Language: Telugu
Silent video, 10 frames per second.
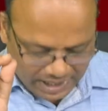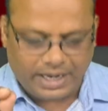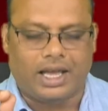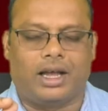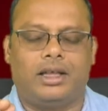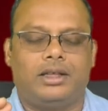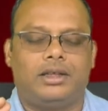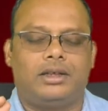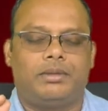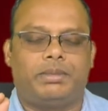వలన
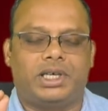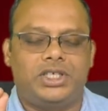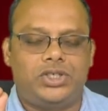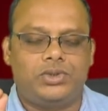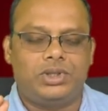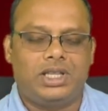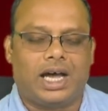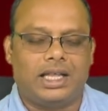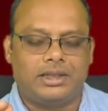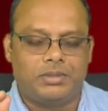
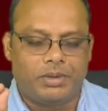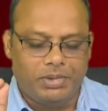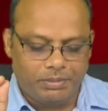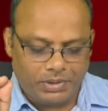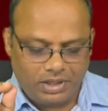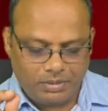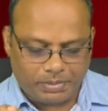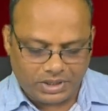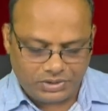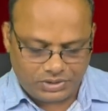పరిశుద్ధాత్మ మిమ్మల్ని
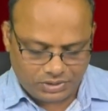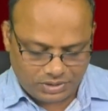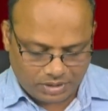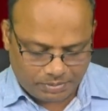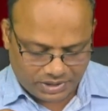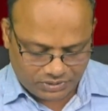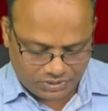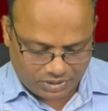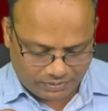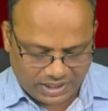
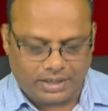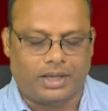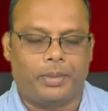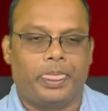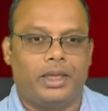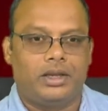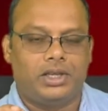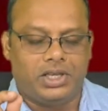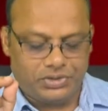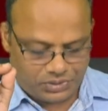పరిశుద్ధపరచుట వలన
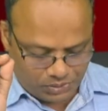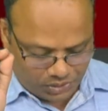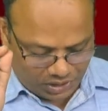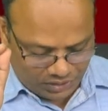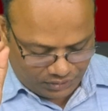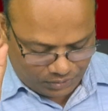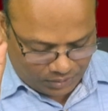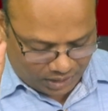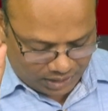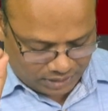
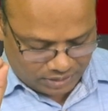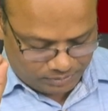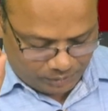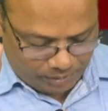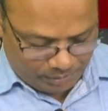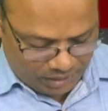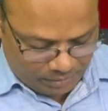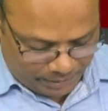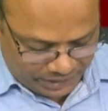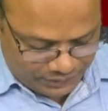యేసుక్రీస్తు రక్తము
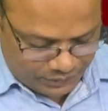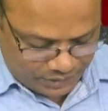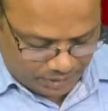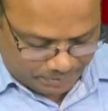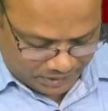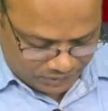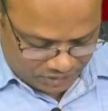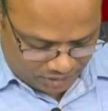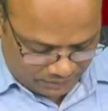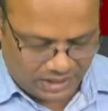మిమ్మల్ని
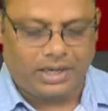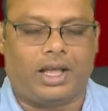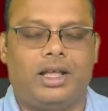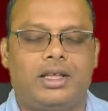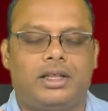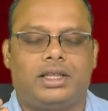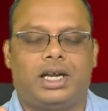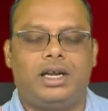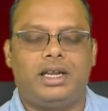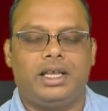పరిశుద్ధపరచుట వలన
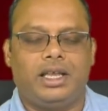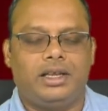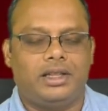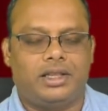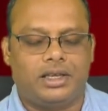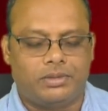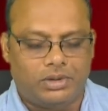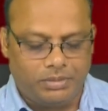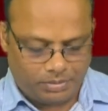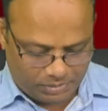తండ్రి అయిన
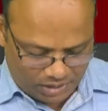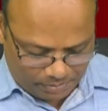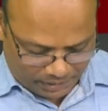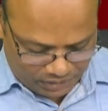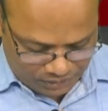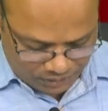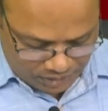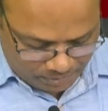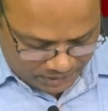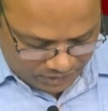దేవుడు మిమ్మల్ని
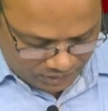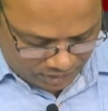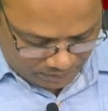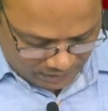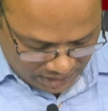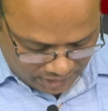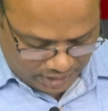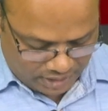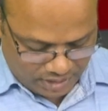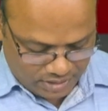పరిశుద్ధపరచుట వలన